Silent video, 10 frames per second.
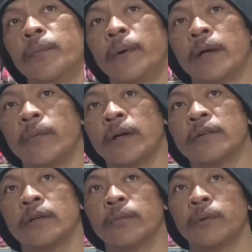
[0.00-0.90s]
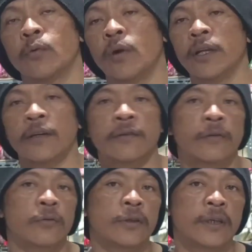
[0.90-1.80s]
barang-barang sangat berkualitas
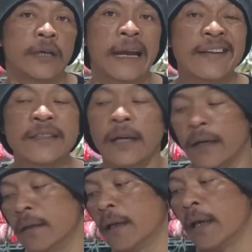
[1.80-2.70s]
tentunya di kelasnya.